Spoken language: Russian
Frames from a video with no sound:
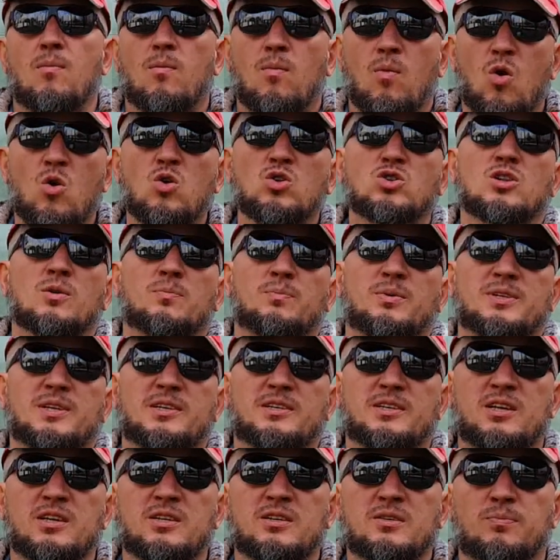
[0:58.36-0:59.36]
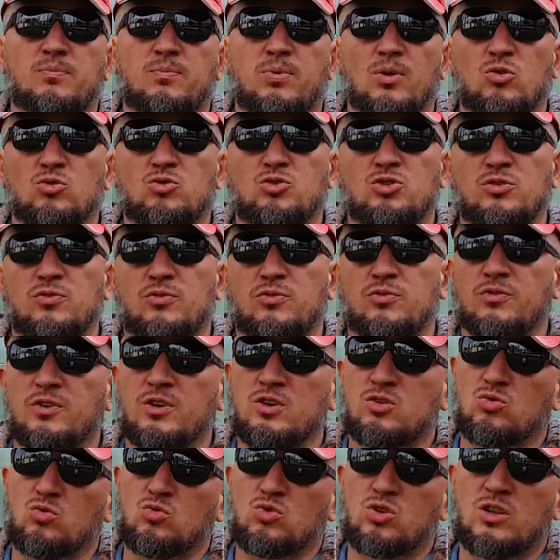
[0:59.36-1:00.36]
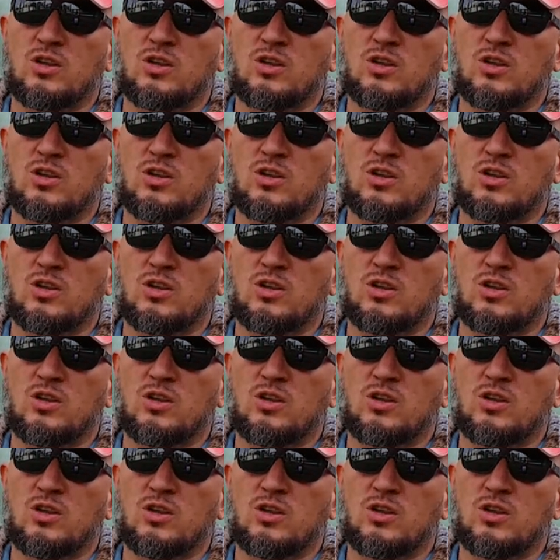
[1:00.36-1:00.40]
можно посетить, получив визу